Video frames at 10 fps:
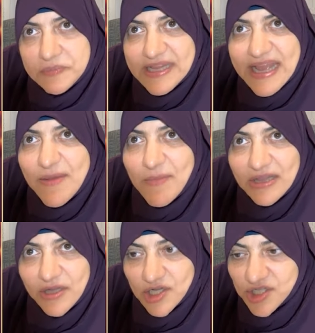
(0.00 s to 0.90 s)
بتكلم
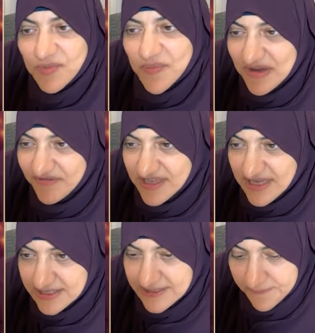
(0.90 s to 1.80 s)
عن العصمة من الفتن